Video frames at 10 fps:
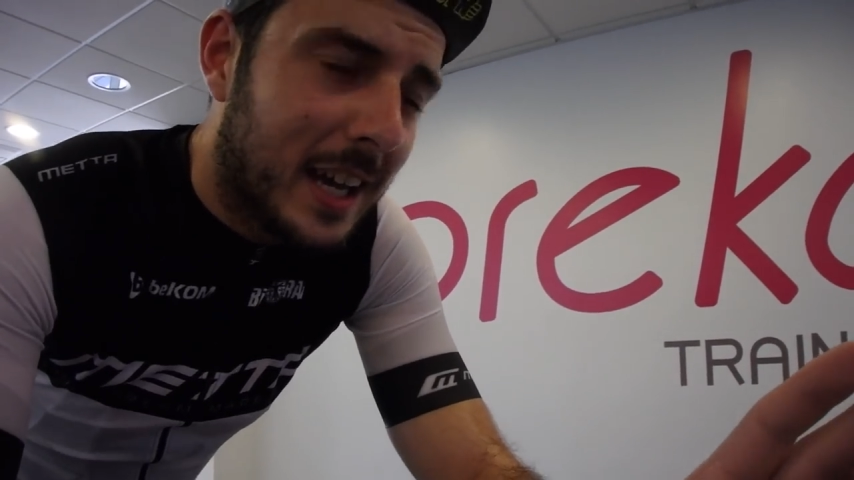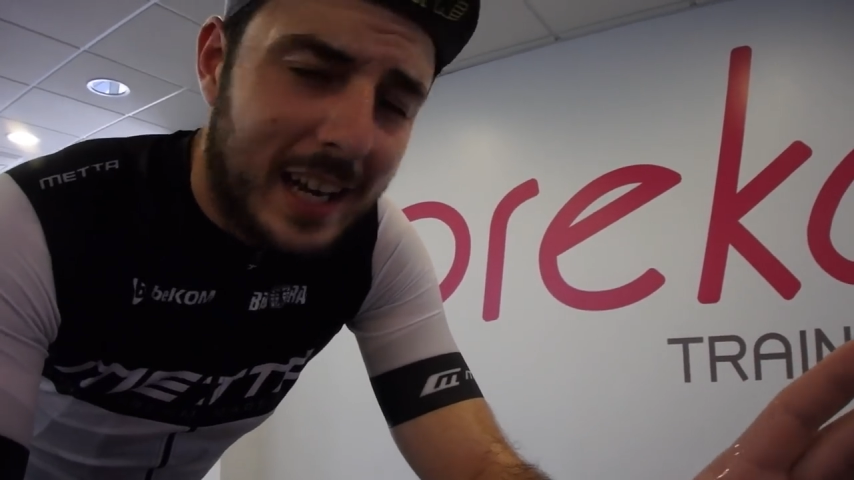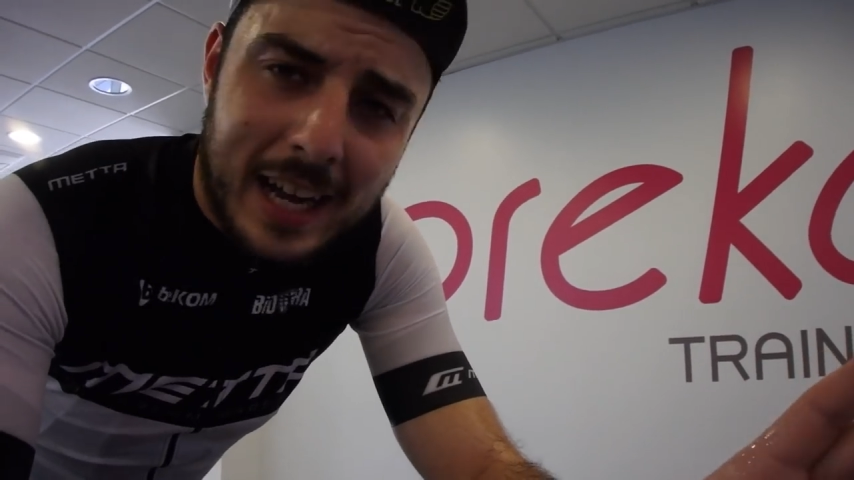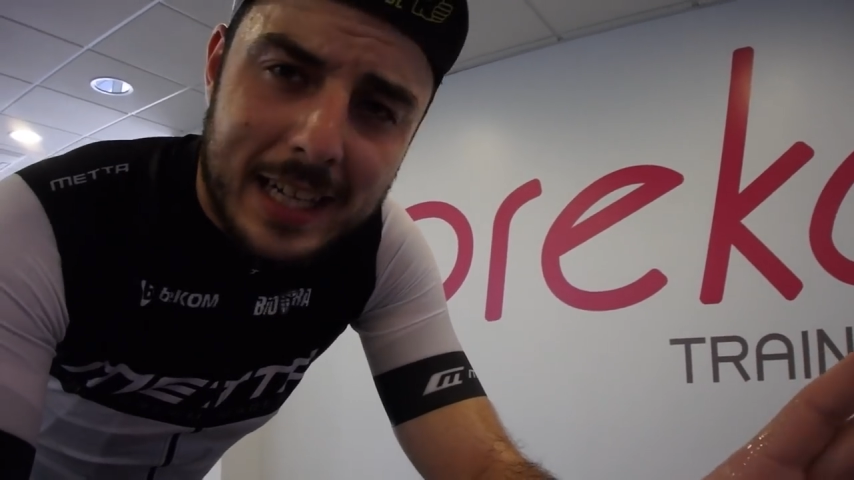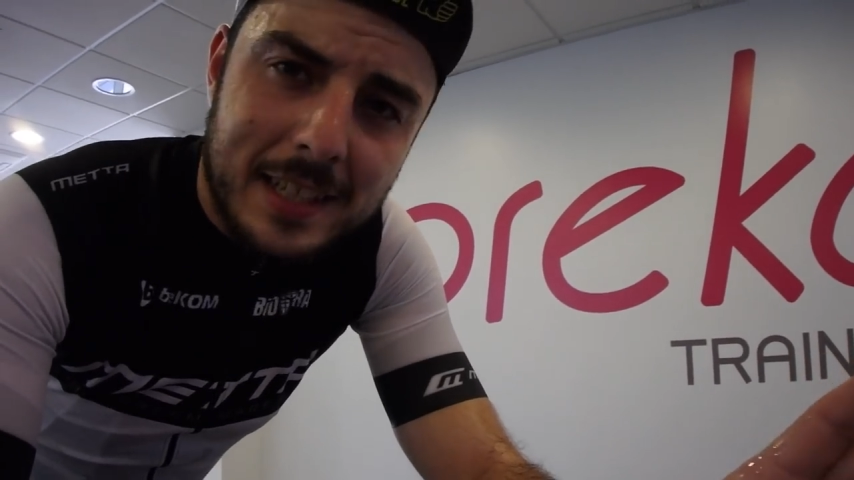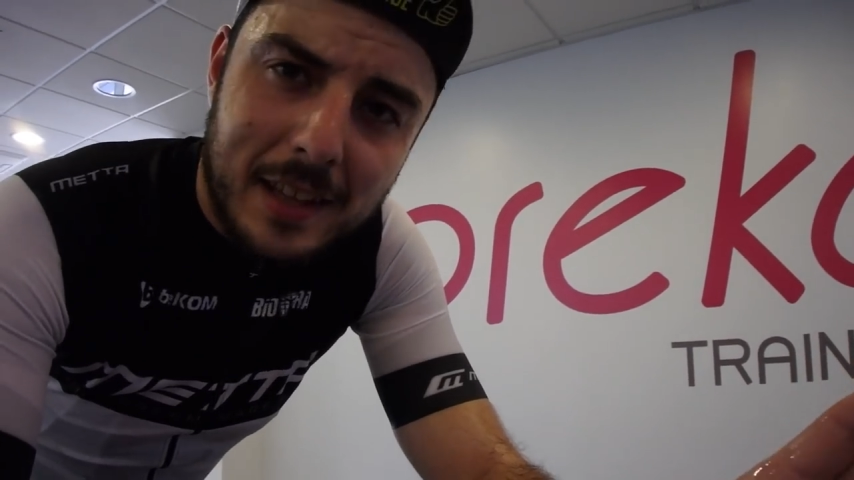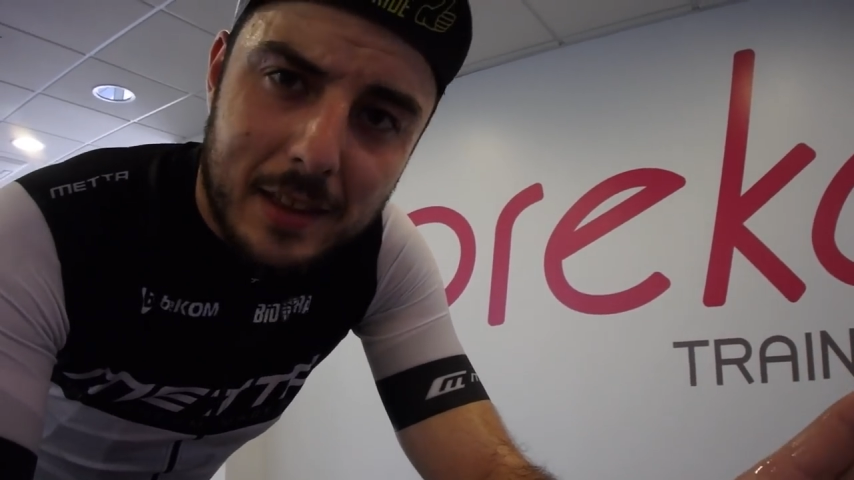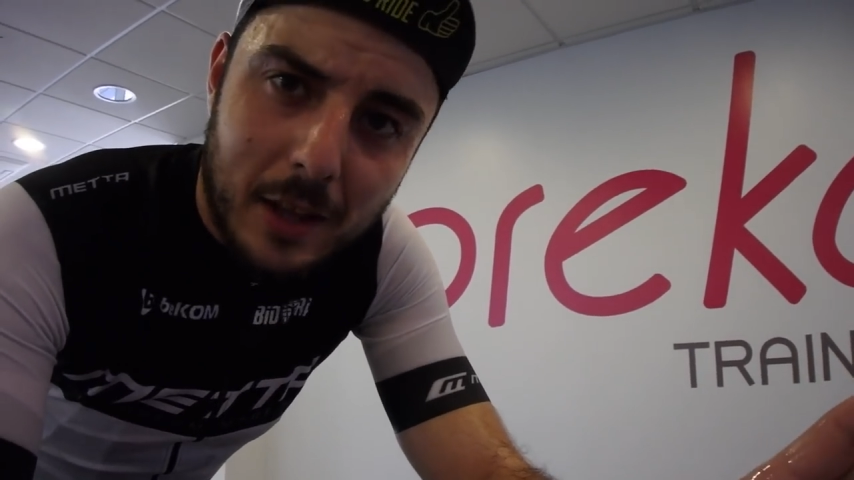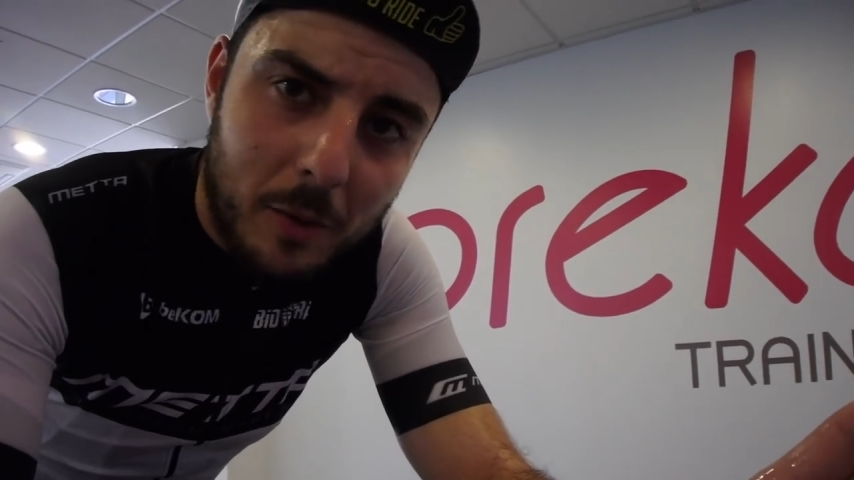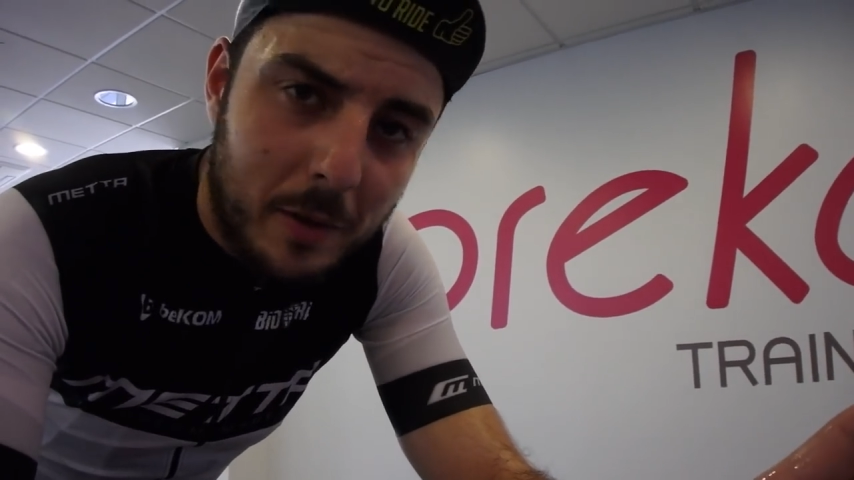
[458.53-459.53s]
que eran casi
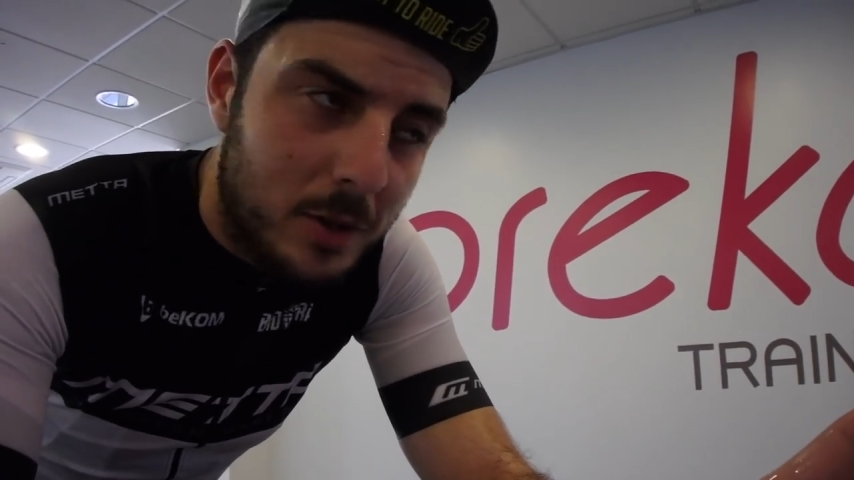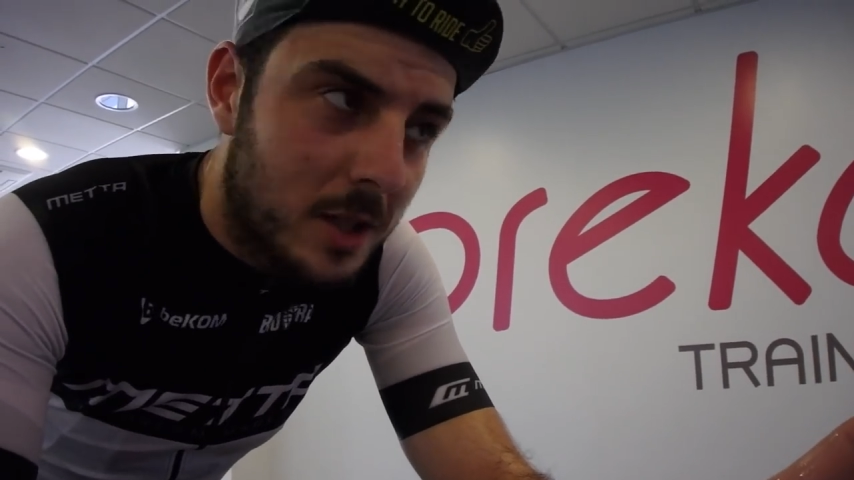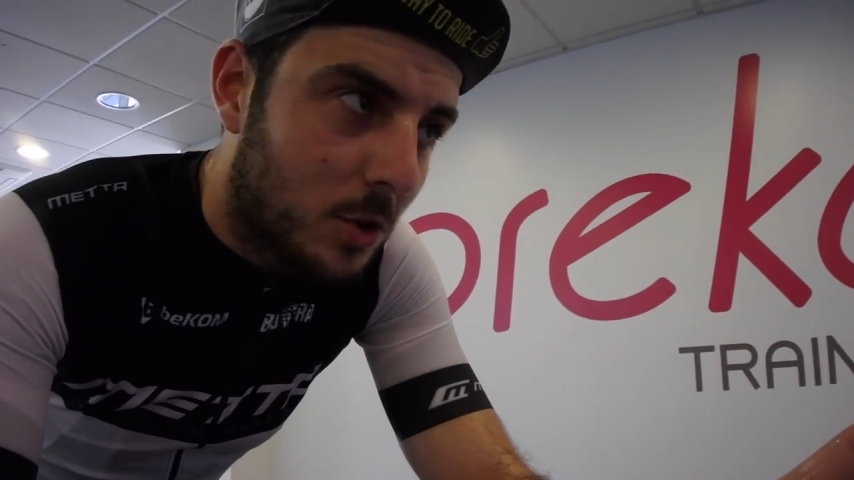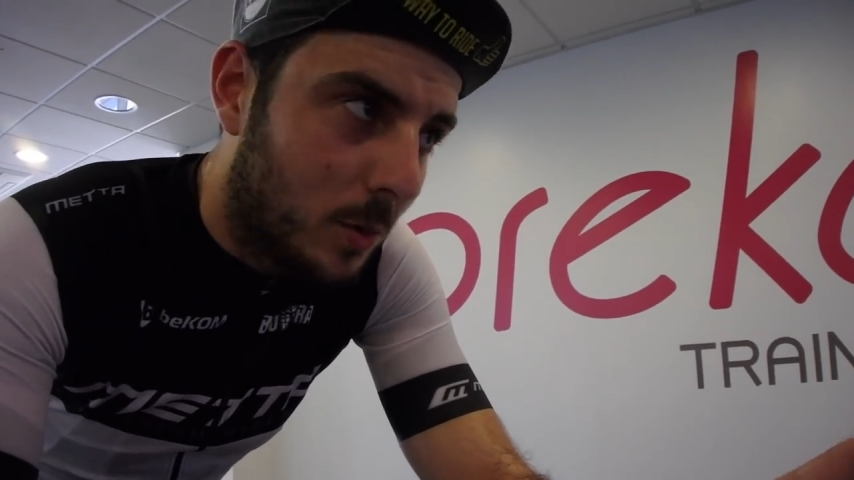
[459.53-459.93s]
10 kilómetros de